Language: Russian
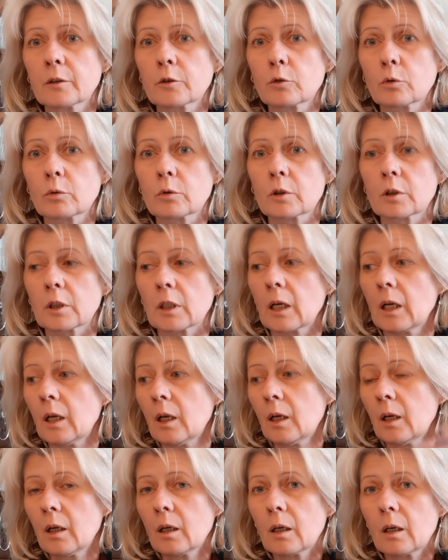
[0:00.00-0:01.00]
тоже
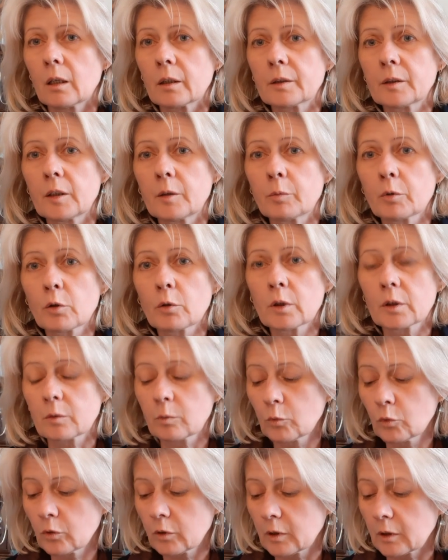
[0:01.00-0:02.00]
а, серебро от
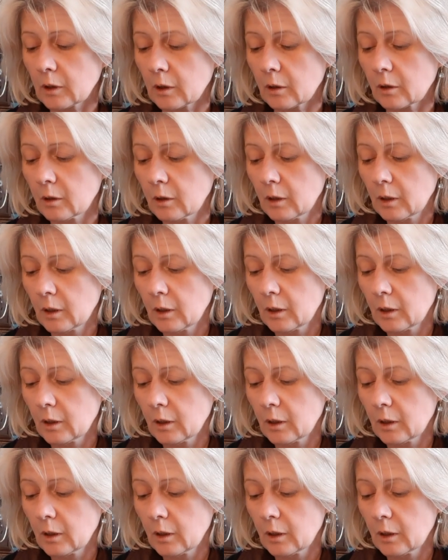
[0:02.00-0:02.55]
мусора.